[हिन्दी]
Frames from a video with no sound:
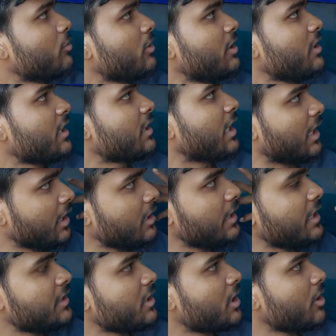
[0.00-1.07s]
बोल रहे यार खाना
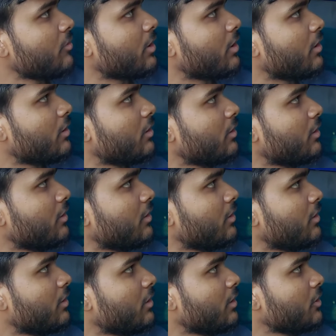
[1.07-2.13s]
लेके चल रहा हूँ ना
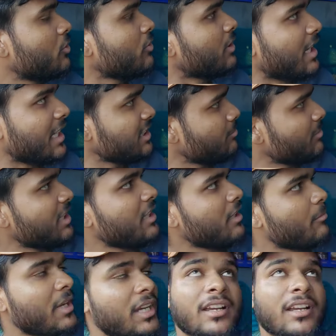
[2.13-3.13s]
तो रात में यार मैं